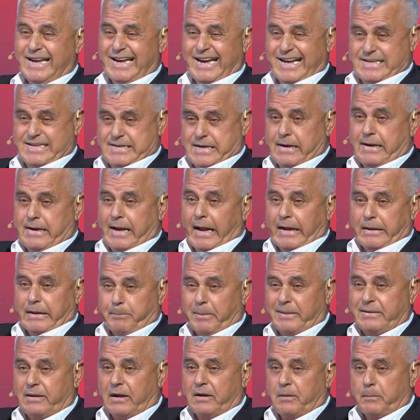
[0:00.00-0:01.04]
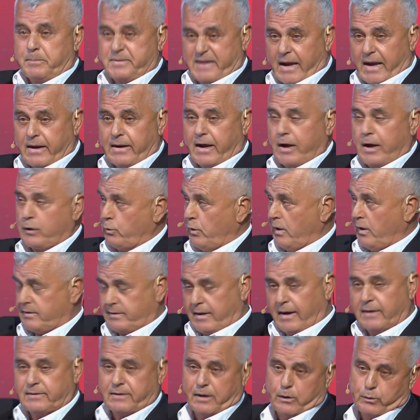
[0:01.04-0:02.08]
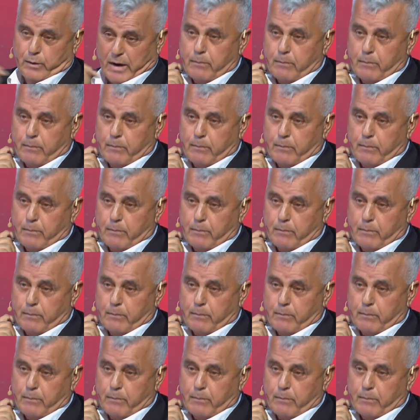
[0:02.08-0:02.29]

تسللت مثل المسينات وحطيتها انه هي